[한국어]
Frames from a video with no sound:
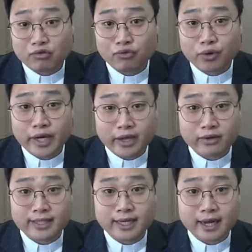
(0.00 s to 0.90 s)
구원의
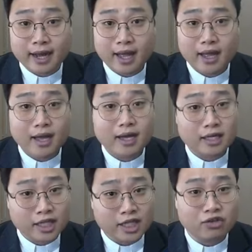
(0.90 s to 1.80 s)
역사가
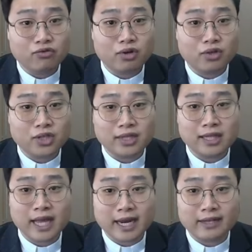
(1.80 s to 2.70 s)

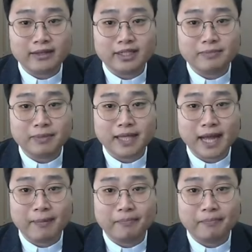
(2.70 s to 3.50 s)
이루어졌다라는 뜻입니다.